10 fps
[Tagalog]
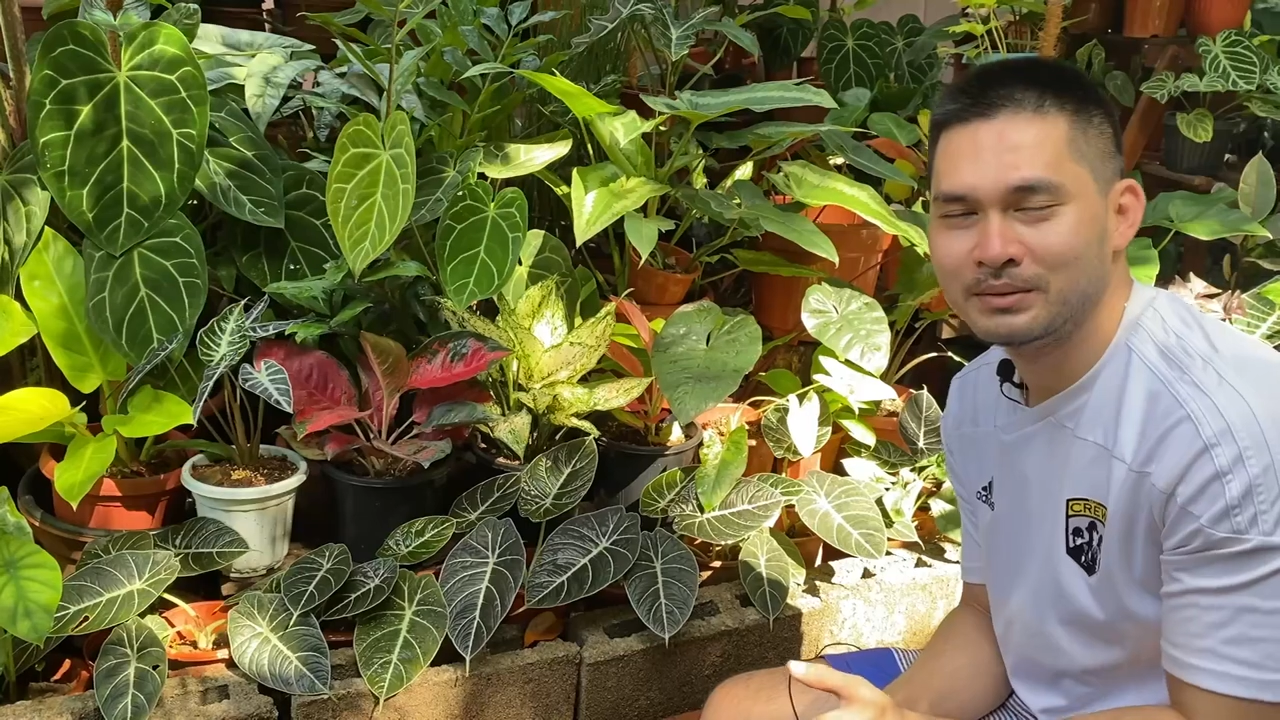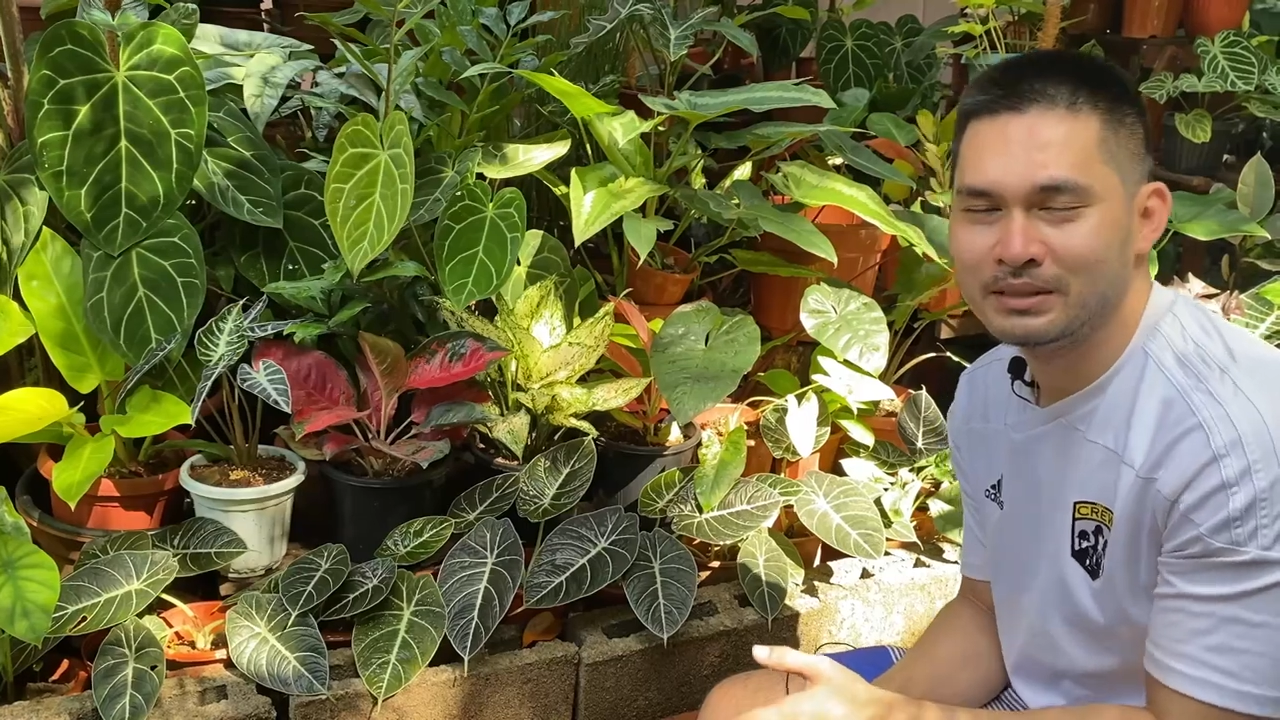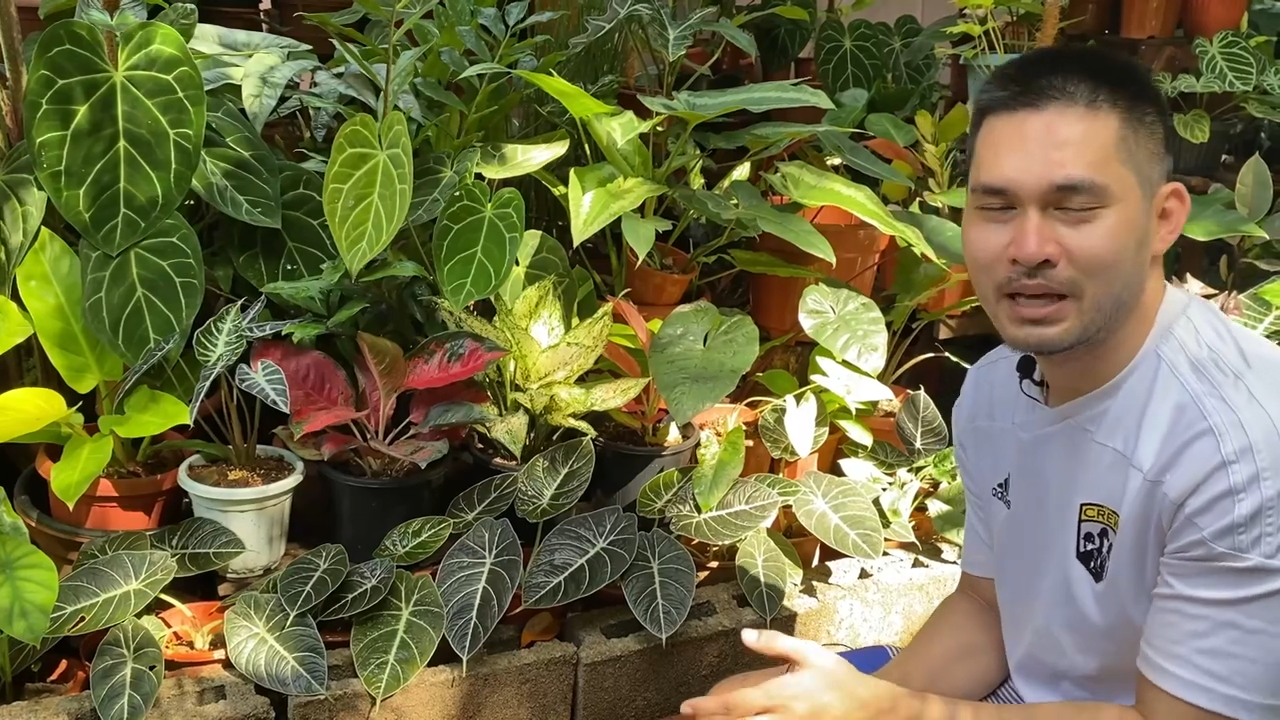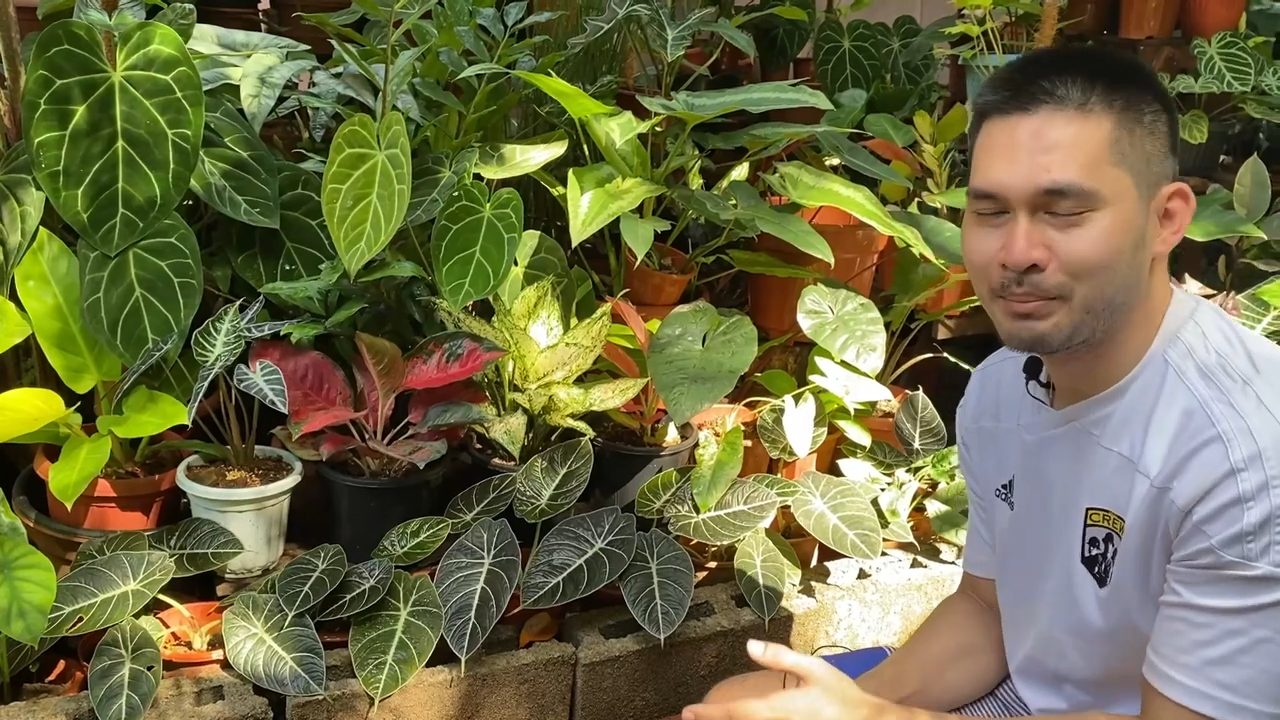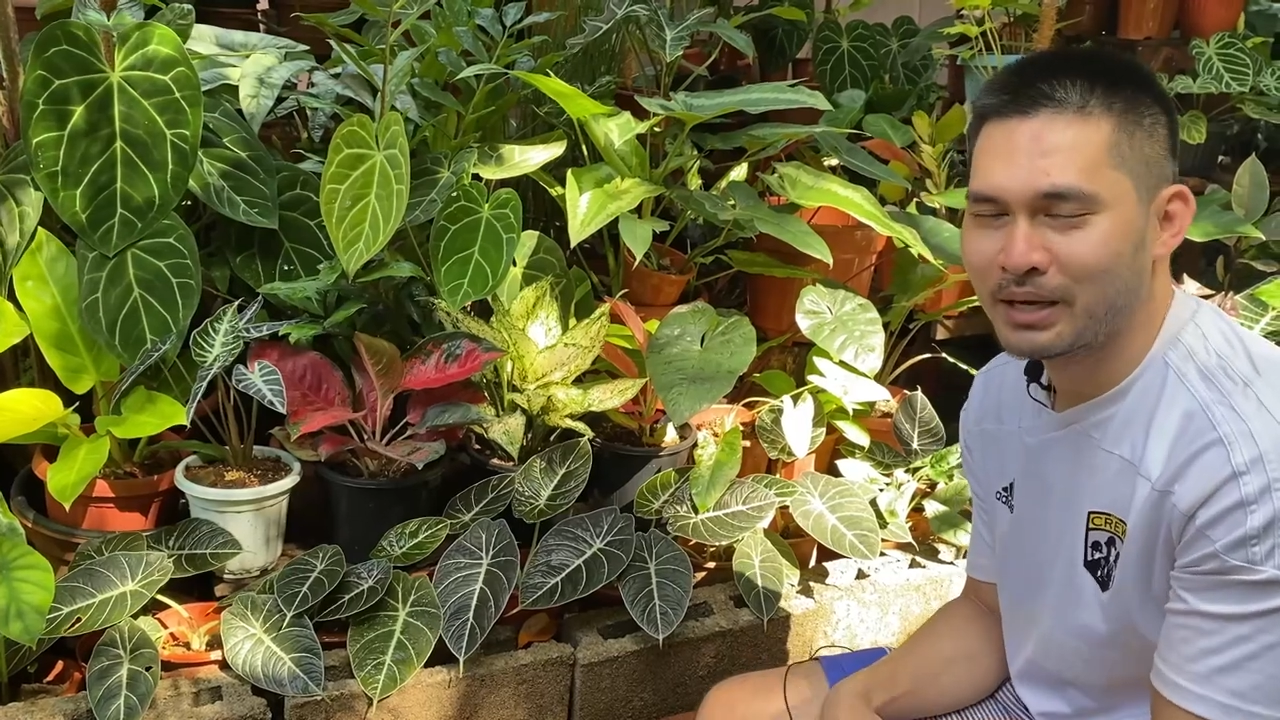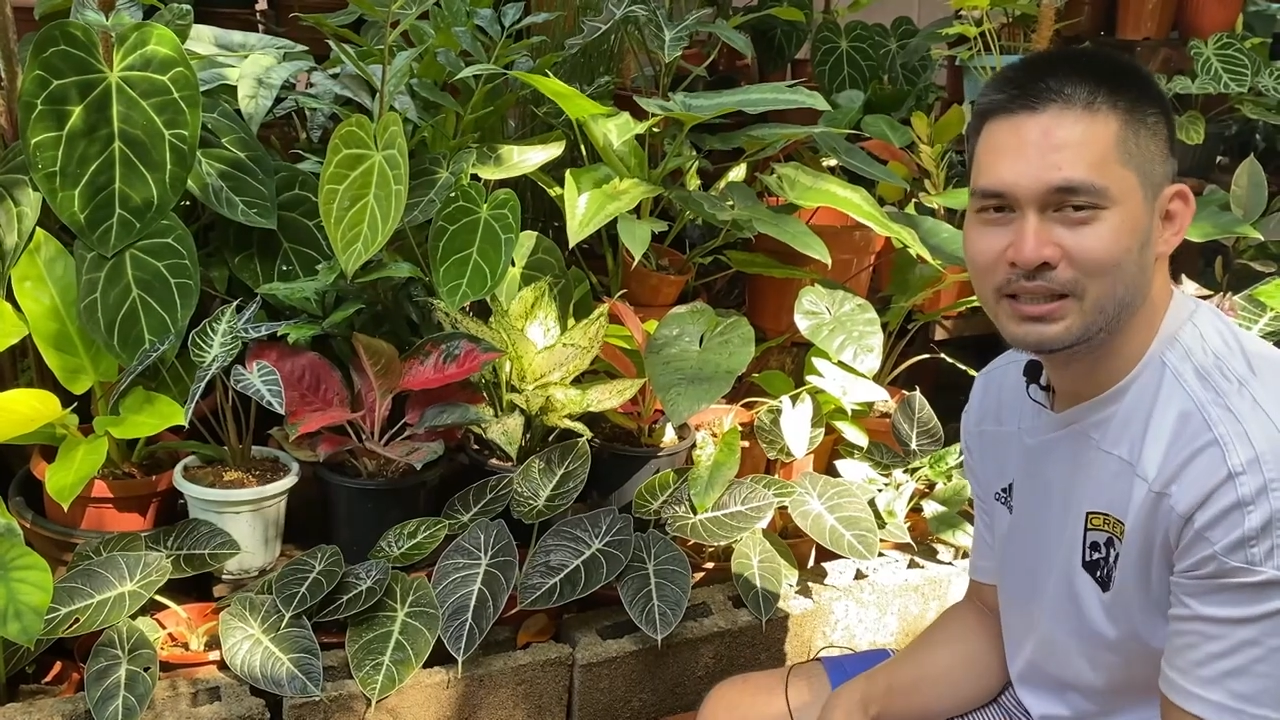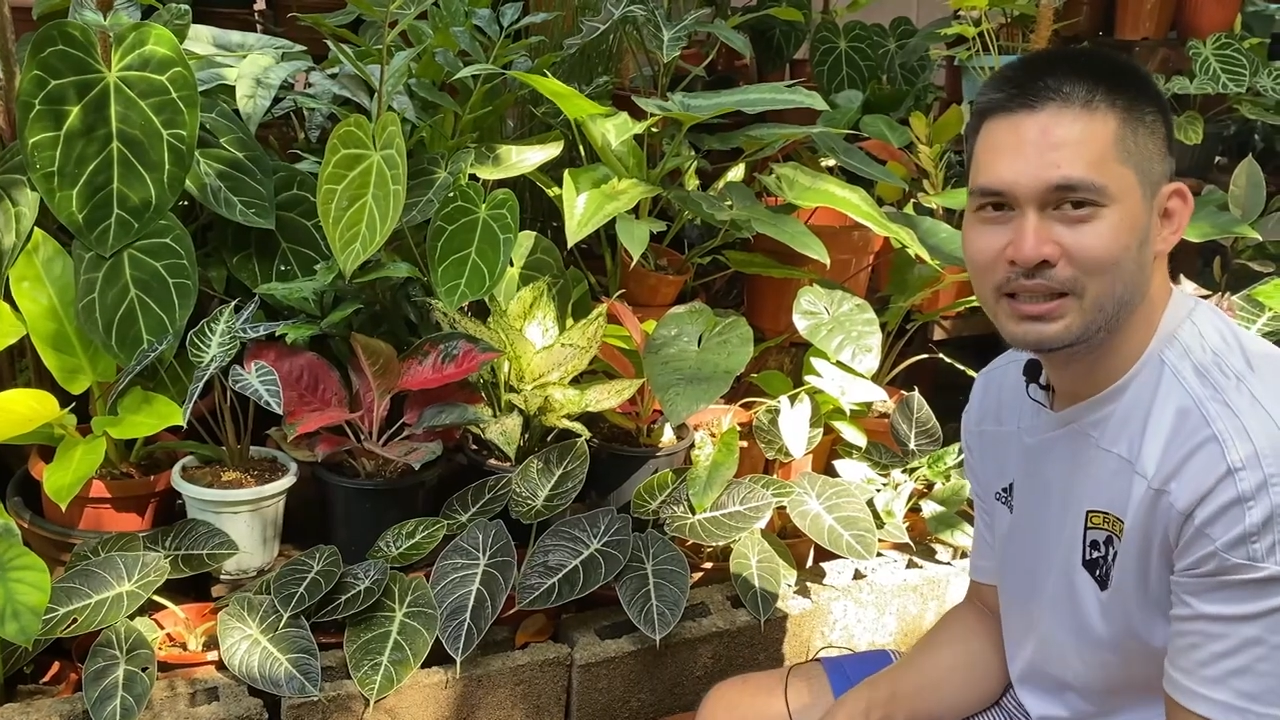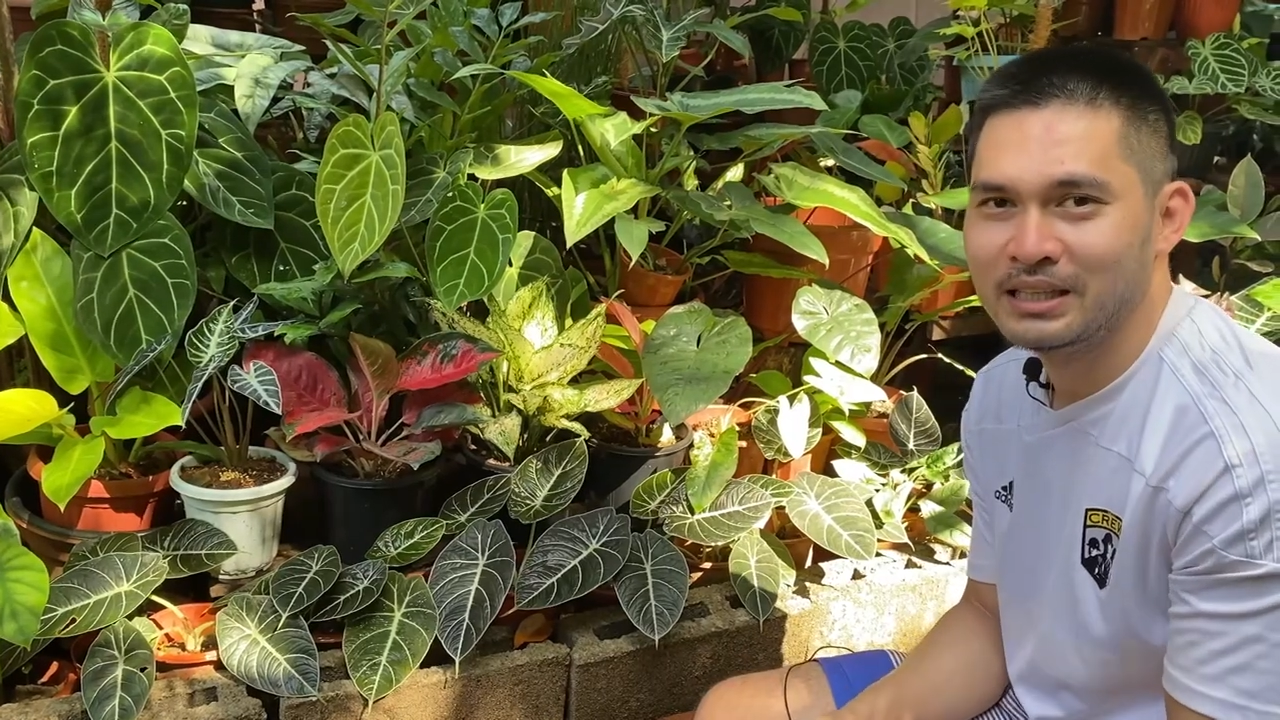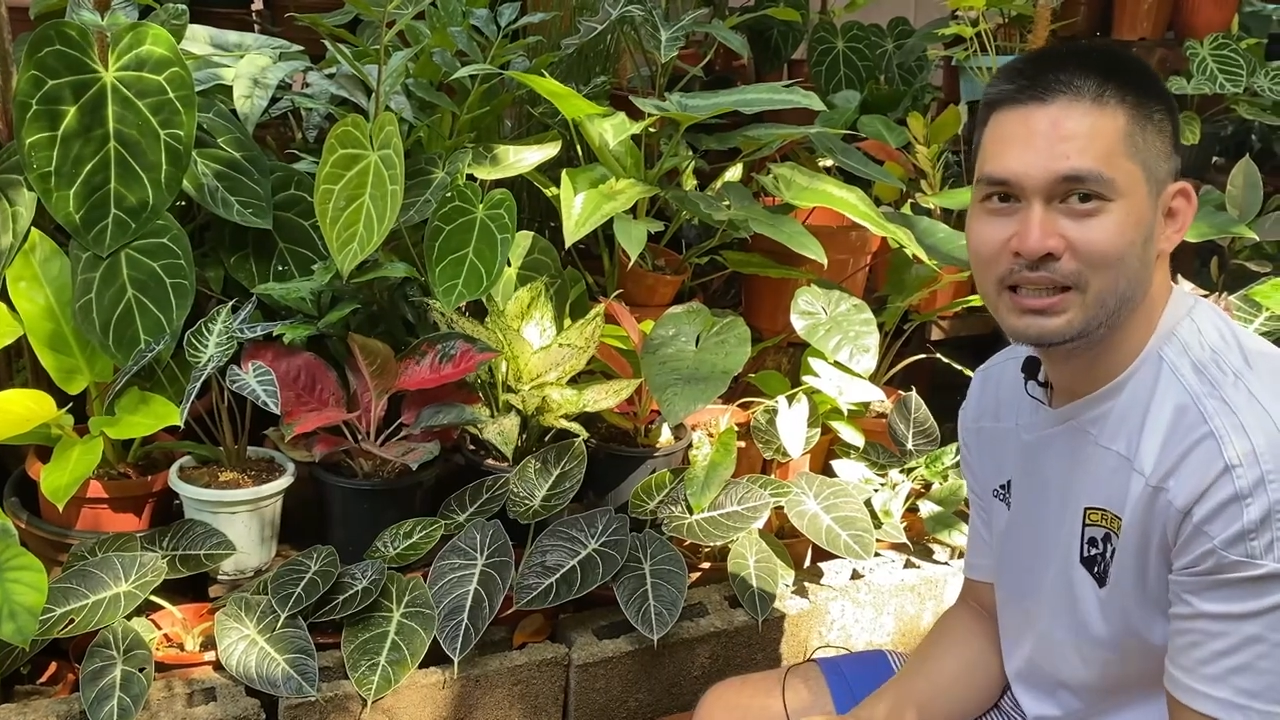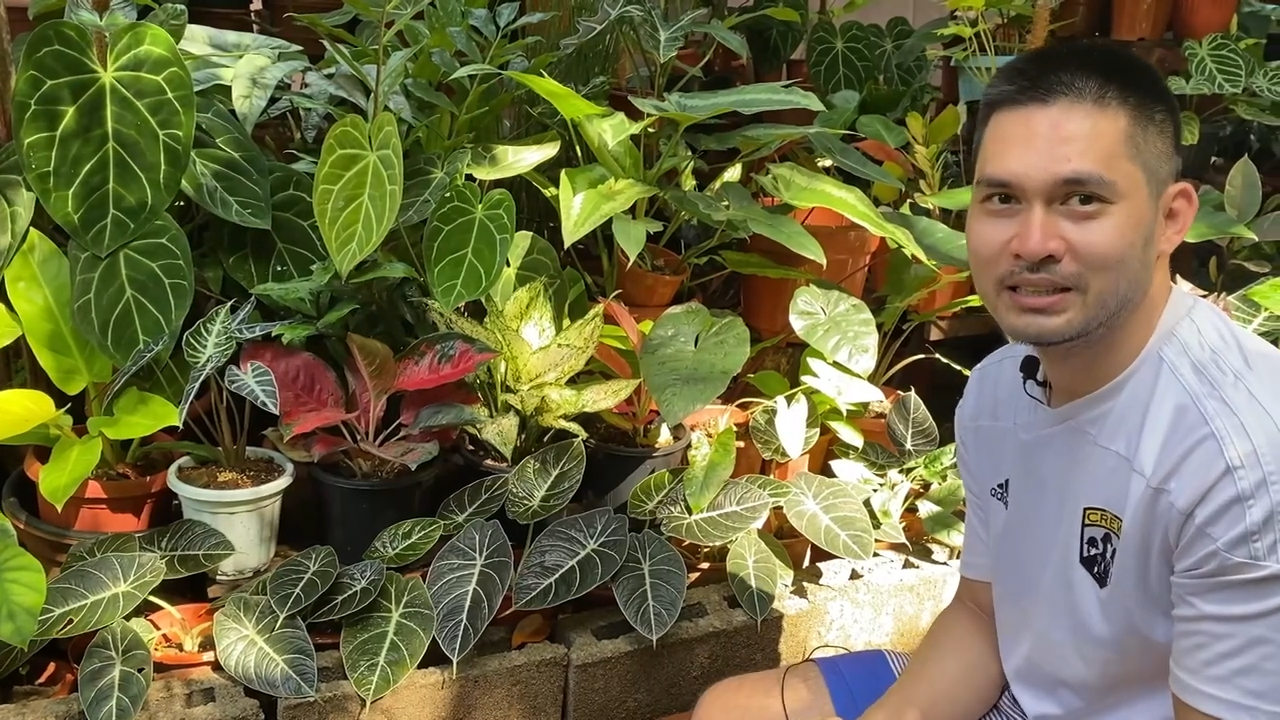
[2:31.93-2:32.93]

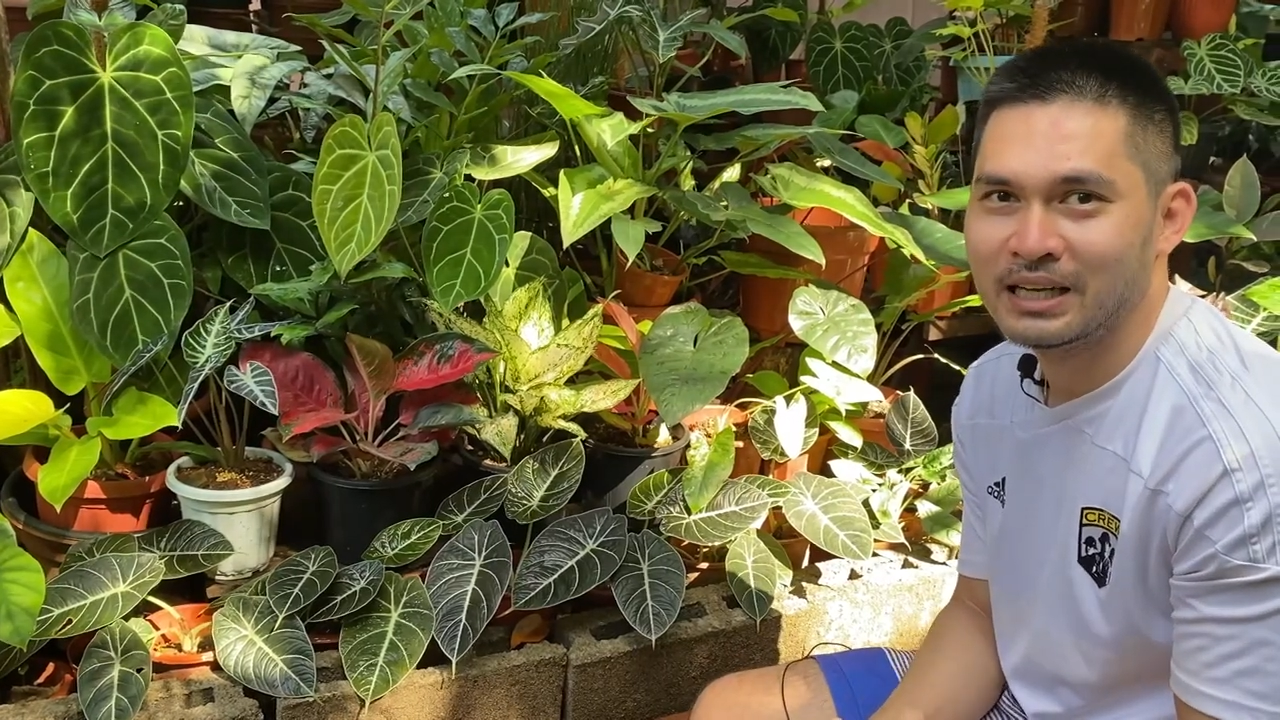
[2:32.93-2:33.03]
napakadali lang